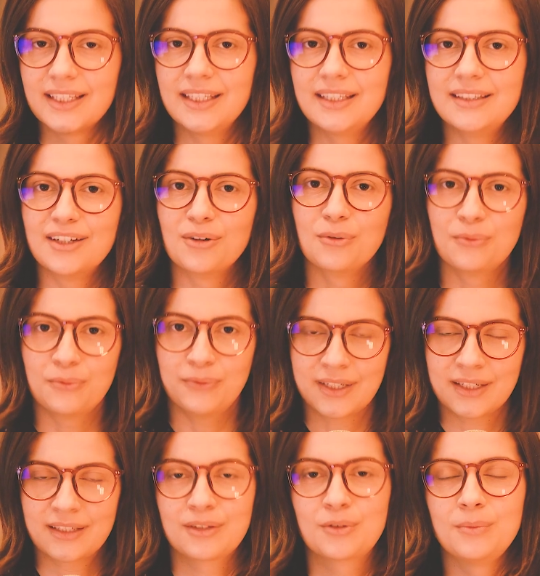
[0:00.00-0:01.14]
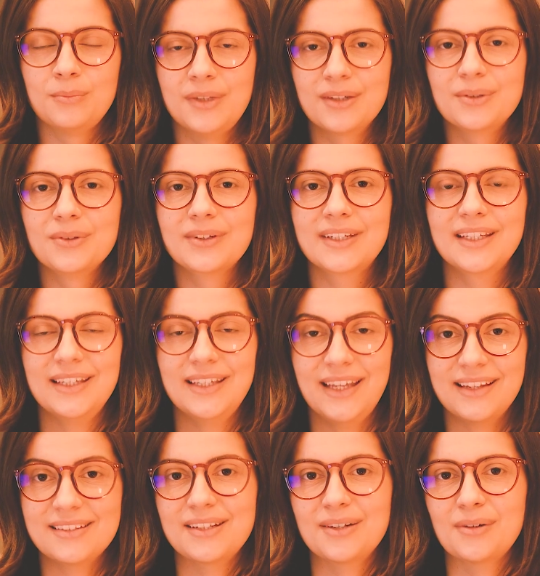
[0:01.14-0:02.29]
Então fica aqui comigo que
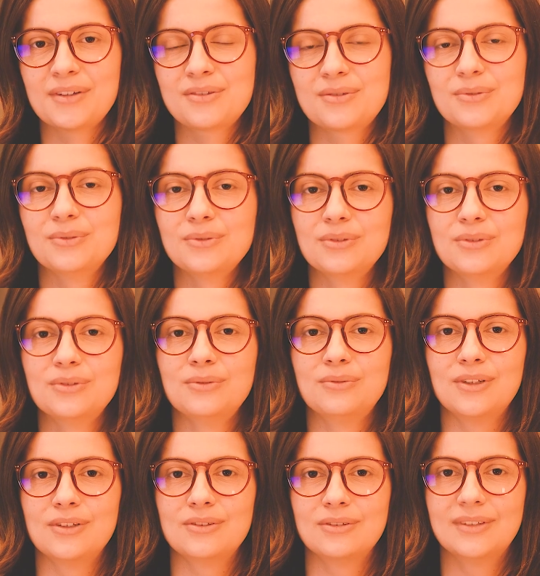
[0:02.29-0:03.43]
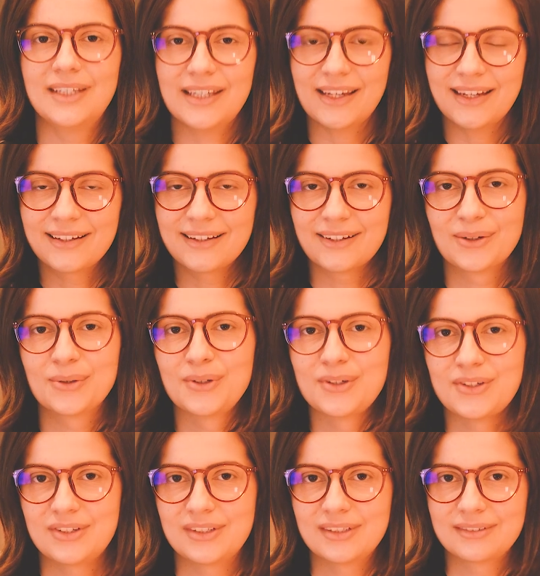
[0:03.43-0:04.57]
esse é o assunto do vídeo de
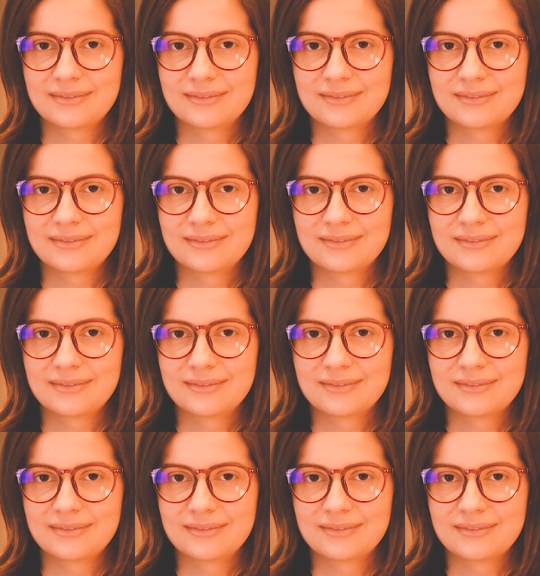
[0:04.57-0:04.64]
hoje.